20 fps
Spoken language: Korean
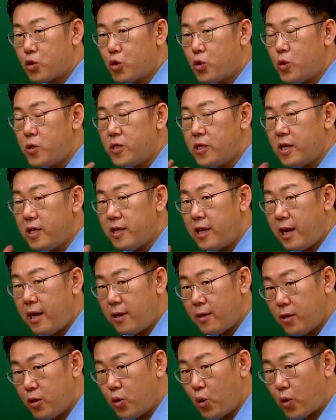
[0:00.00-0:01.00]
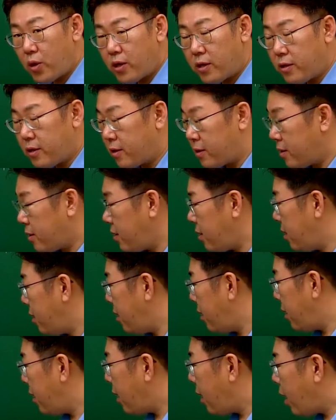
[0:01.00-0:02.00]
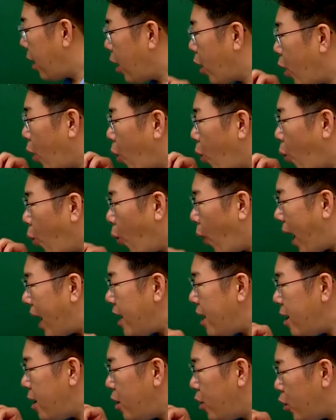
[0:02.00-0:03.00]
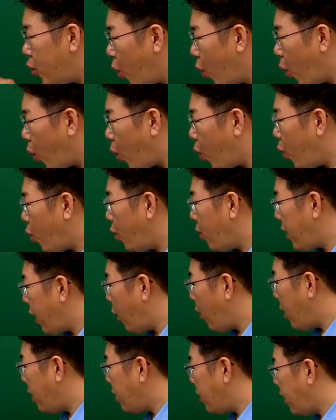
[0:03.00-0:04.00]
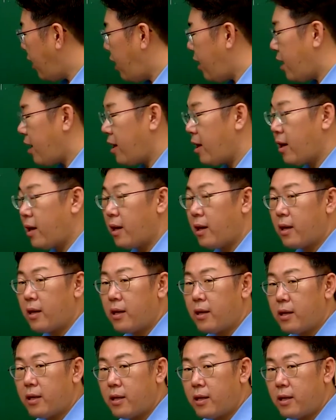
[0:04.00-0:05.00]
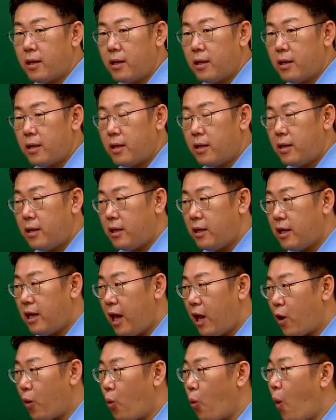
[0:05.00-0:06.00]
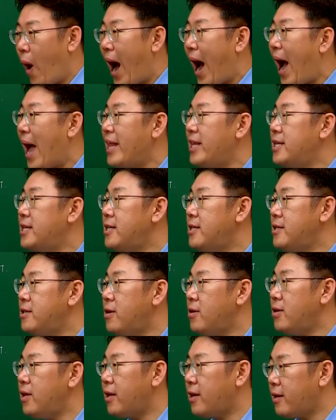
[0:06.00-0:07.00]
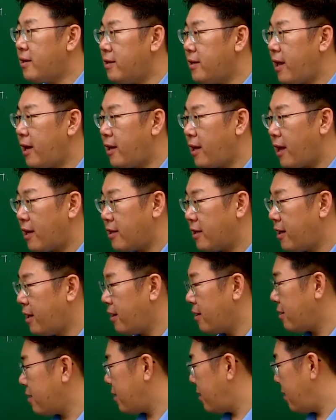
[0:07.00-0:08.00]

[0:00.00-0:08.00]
출제자의 의도는 완료라고 하는 게 이게 완전히 끝난 게 아니라